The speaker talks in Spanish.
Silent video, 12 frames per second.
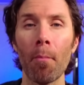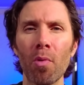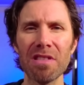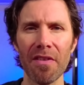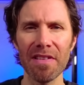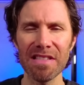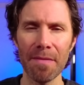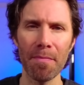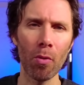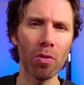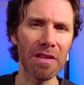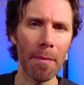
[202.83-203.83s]
Muchas veces me
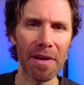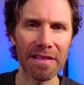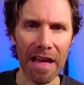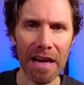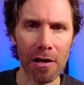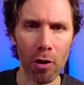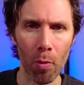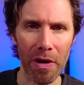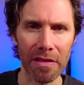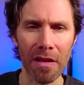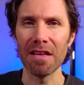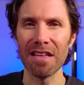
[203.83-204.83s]
gusta apretar el low
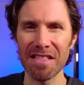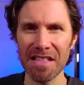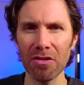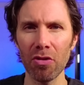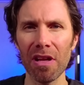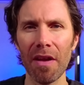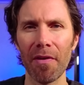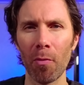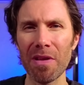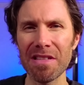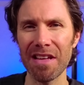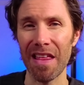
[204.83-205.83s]
end y siento que la
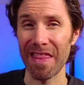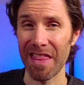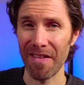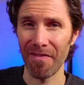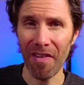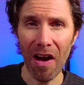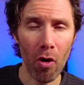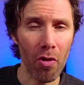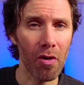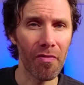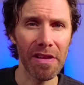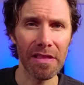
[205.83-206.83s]
frecuencia debajo de
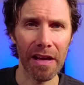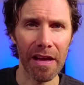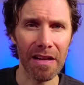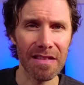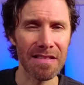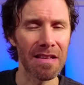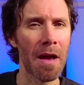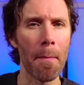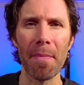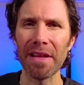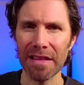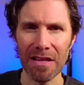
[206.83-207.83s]
los 20 Hz
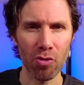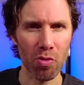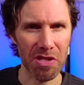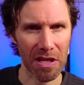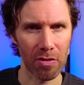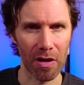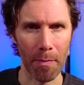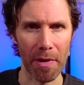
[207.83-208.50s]
me está ensuciando la